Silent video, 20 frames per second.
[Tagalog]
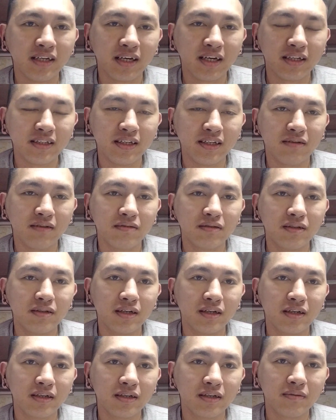na hindi ako
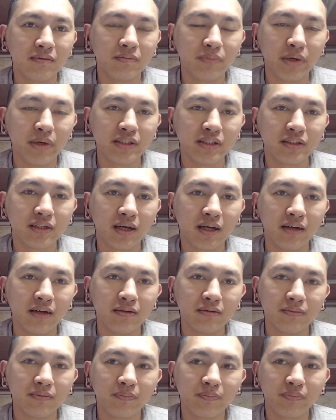nag base
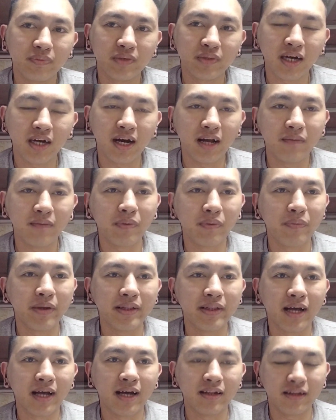sa ano sa
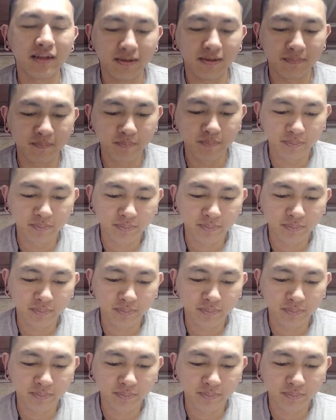alphabet natin